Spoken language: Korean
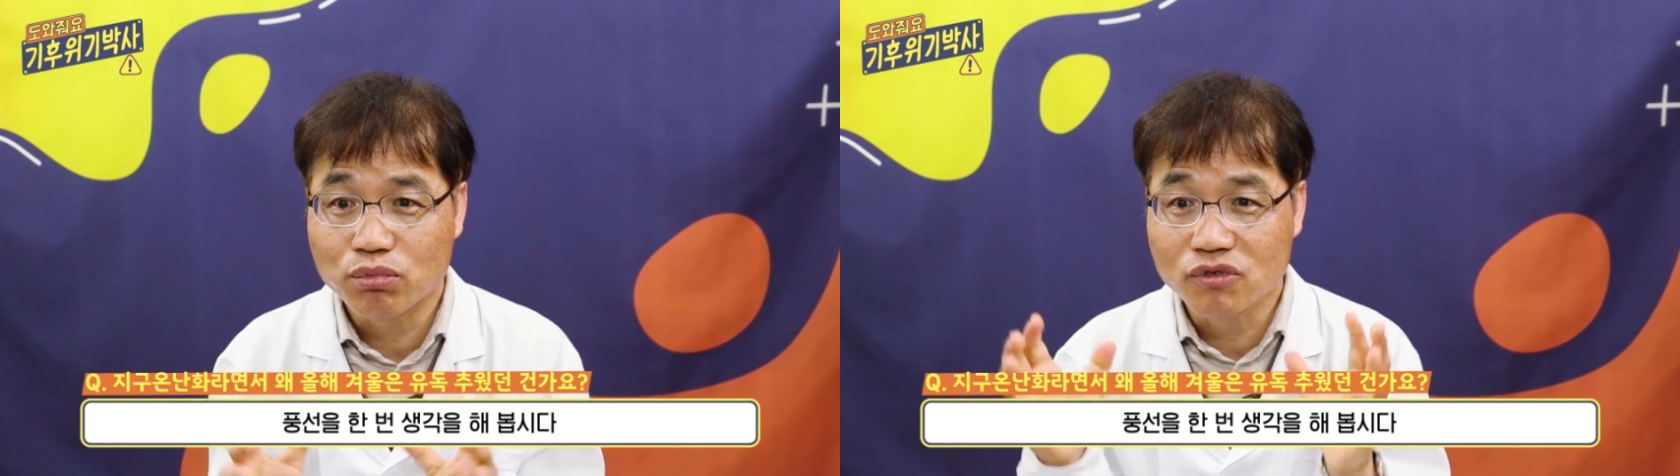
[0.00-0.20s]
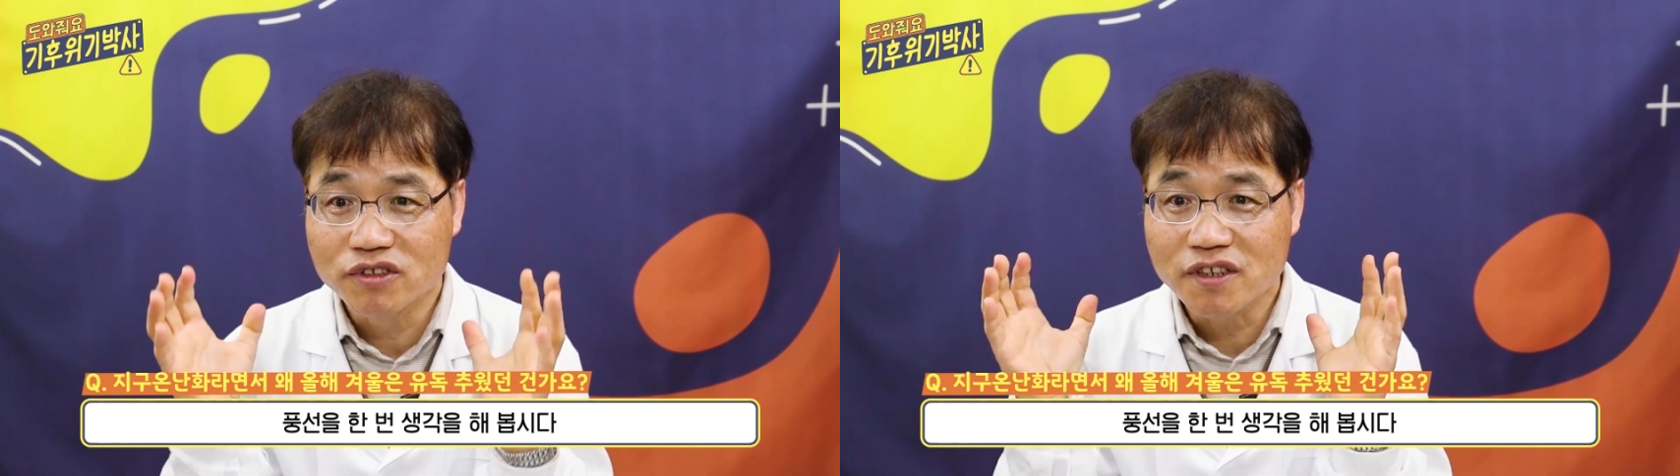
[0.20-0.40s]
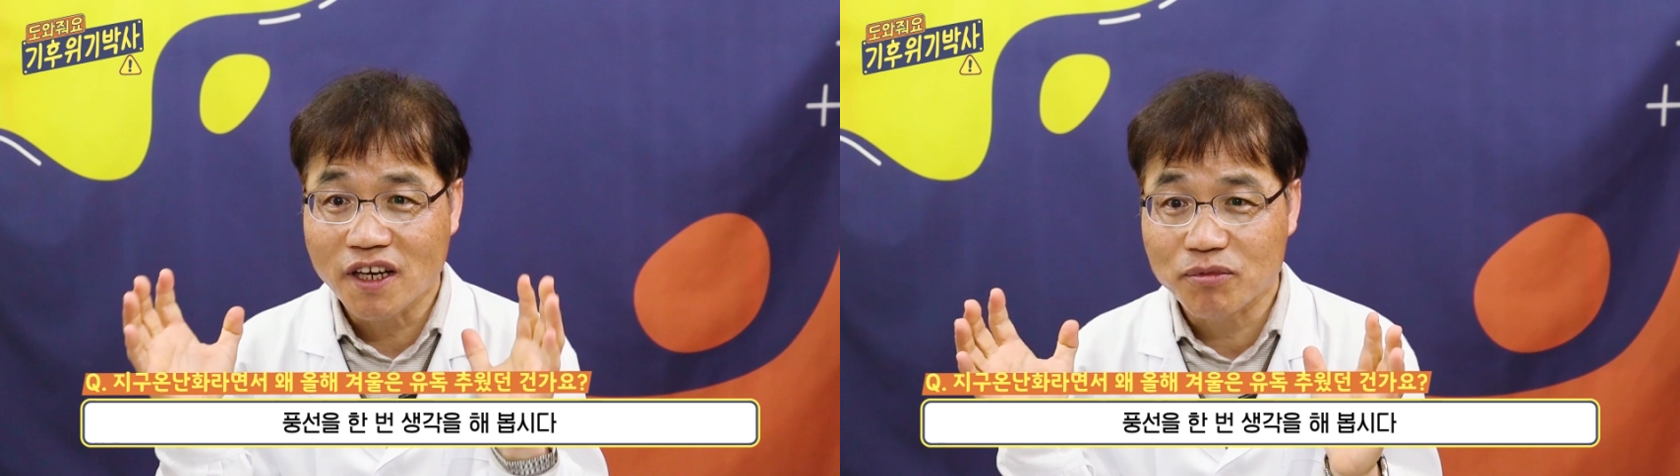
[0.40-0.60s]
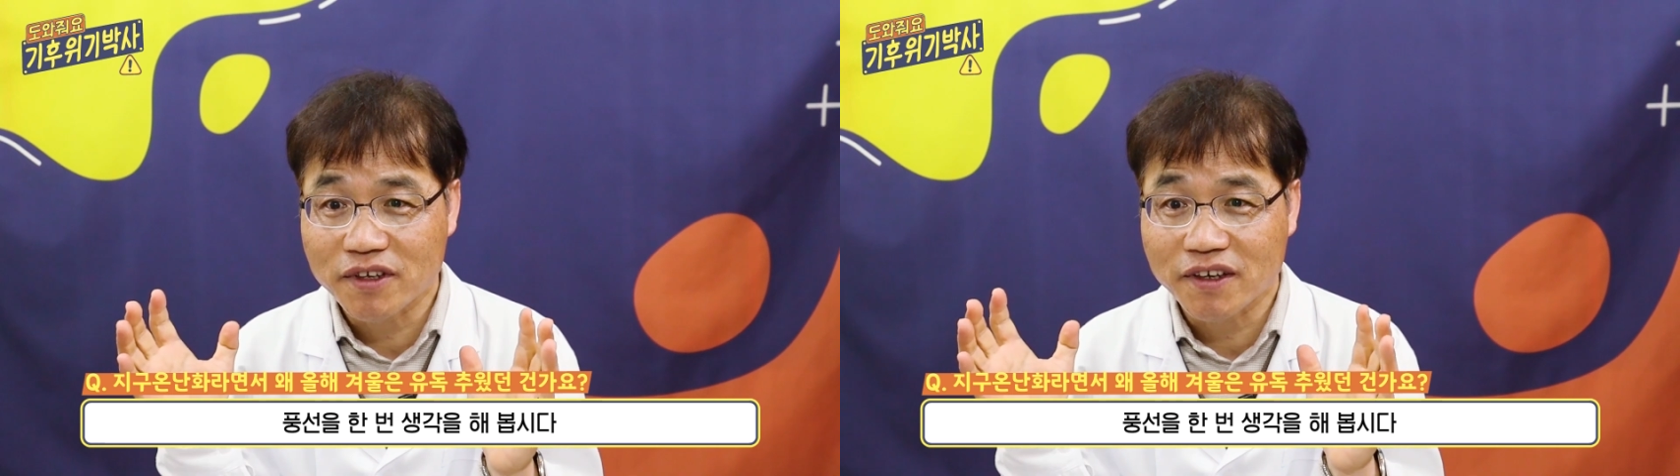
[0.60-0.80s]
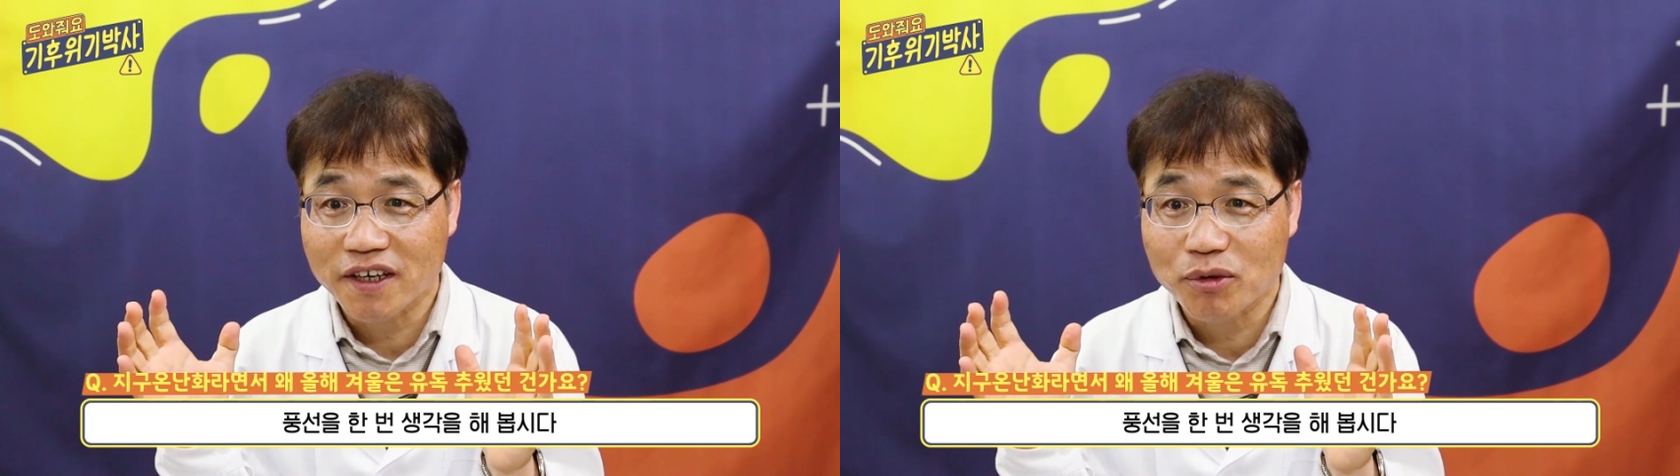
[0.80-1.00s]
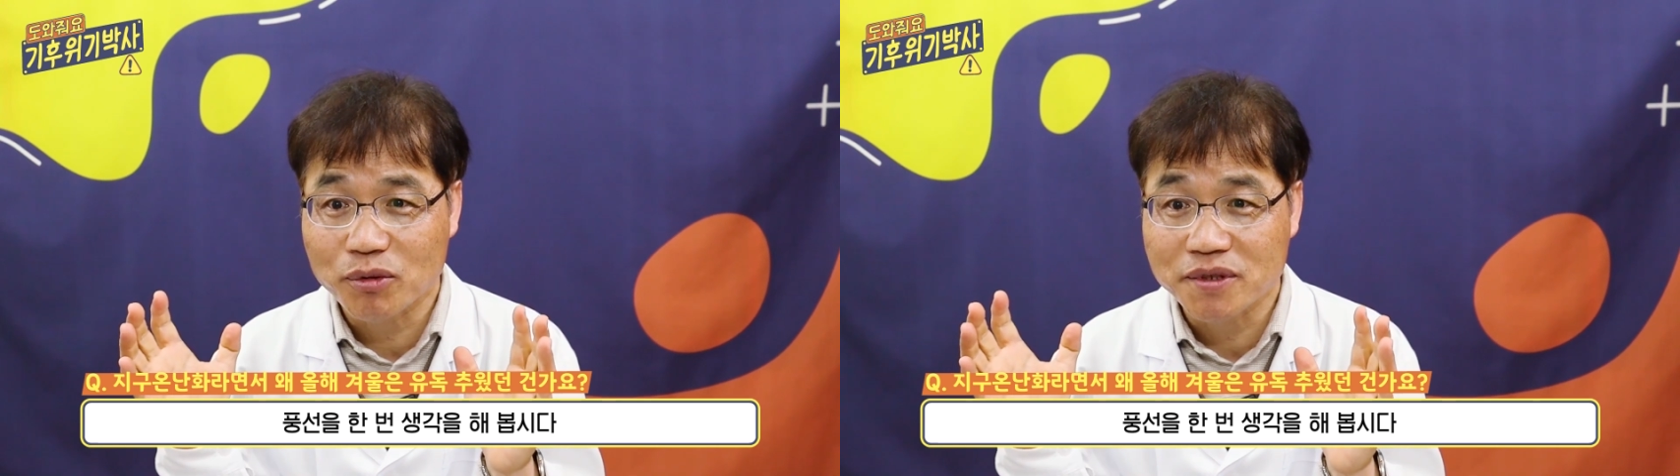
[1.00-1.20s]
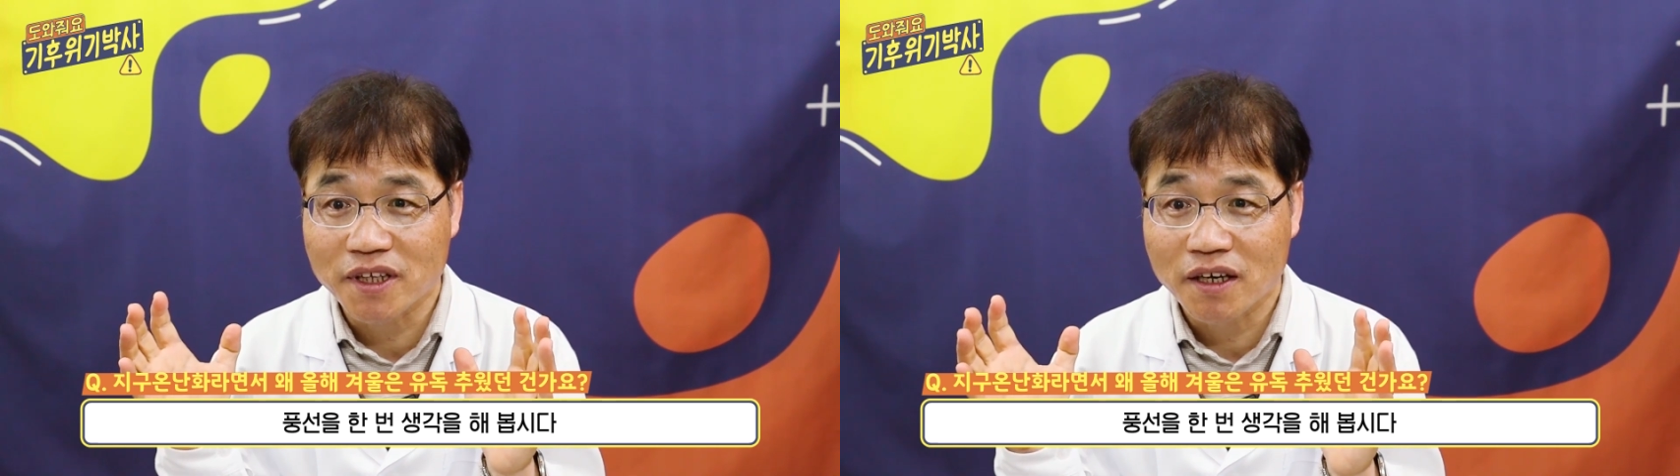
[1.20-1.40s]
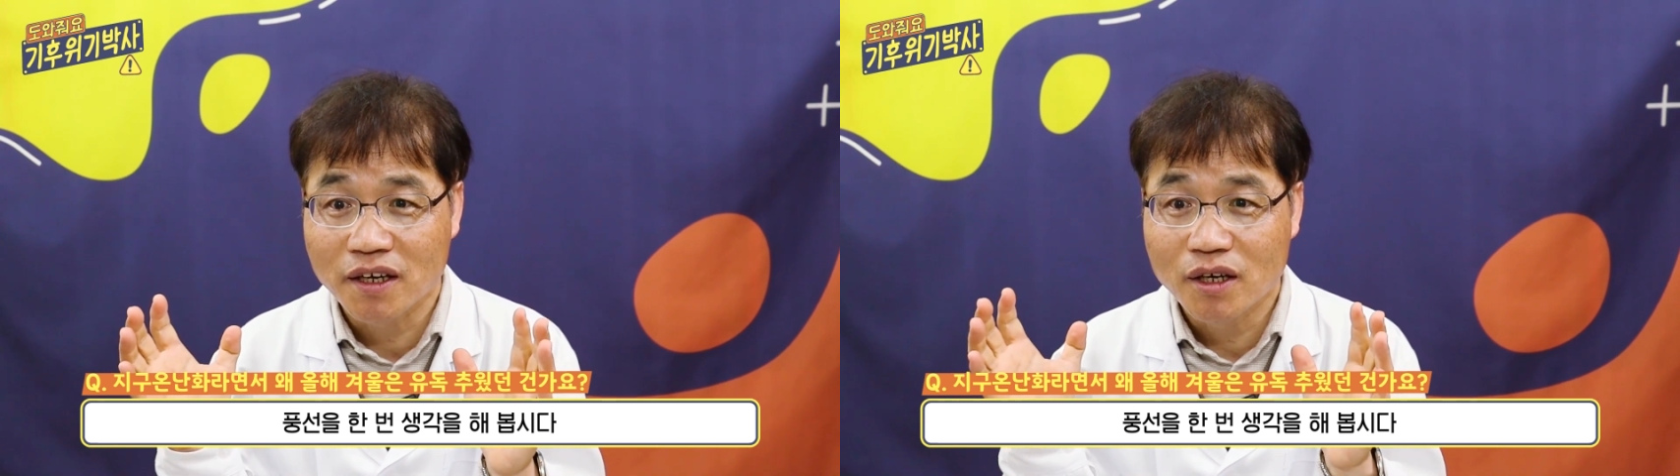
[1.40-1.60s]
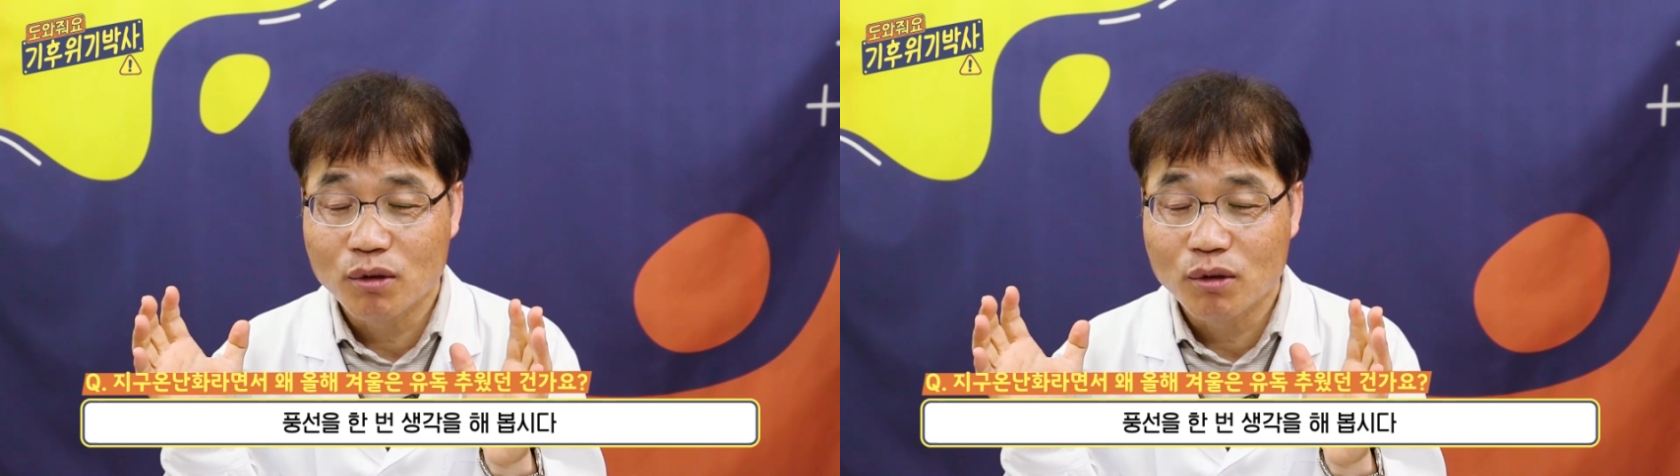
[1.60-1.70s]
풍선을 한번 생각 해봅시다.